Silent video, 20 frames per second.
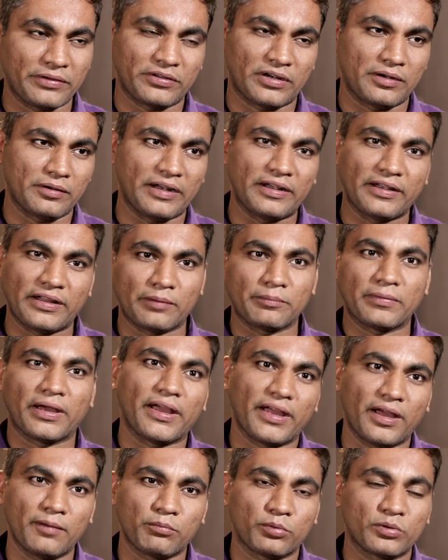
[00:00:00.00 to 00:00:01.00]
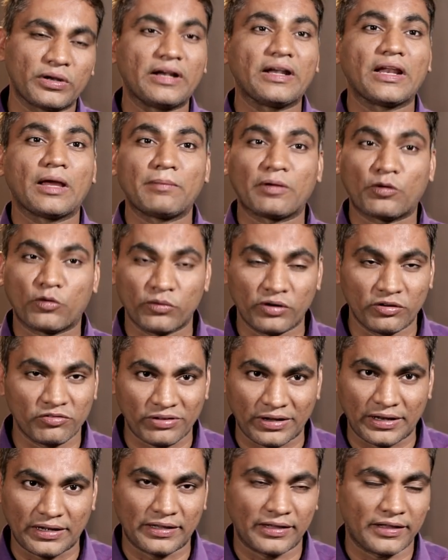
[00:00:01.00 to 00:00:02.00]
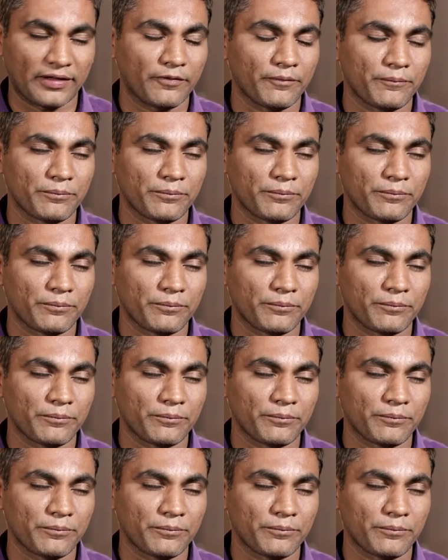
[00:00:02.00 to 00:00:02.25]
ज़िला कलेक्टर की दरख्वास्त को कबूल करते